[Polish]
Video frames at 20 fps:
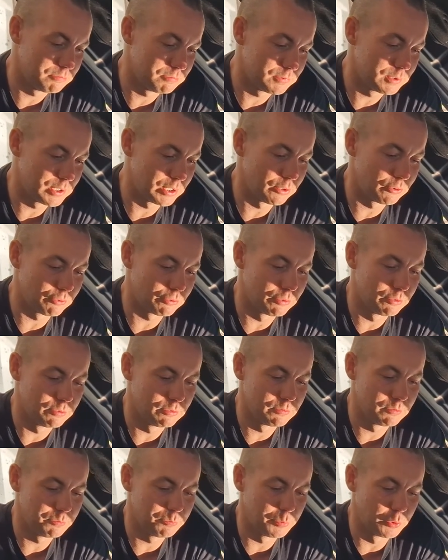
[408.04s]
też
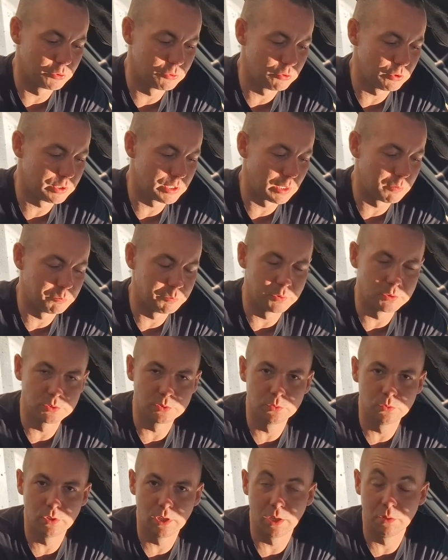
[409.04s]
poczytam,
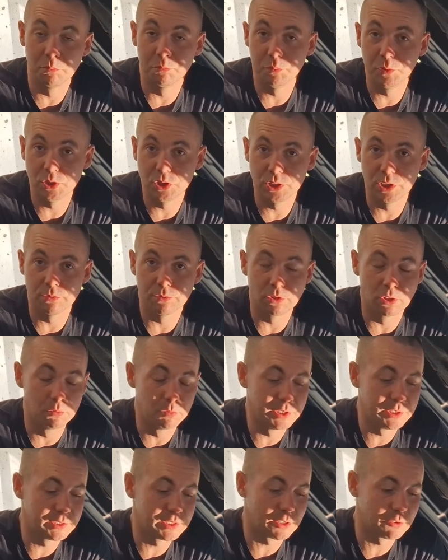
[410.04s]
posłucham, piszcie w
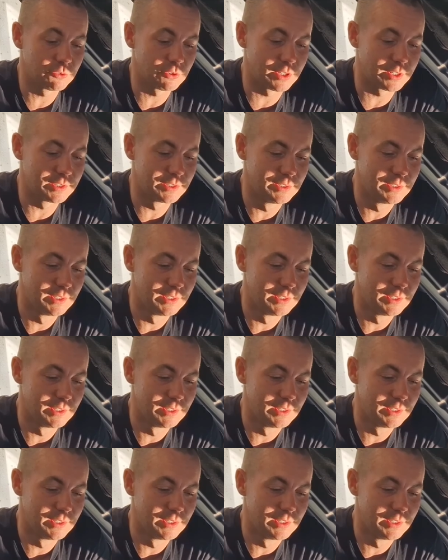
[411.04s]
komentarzach.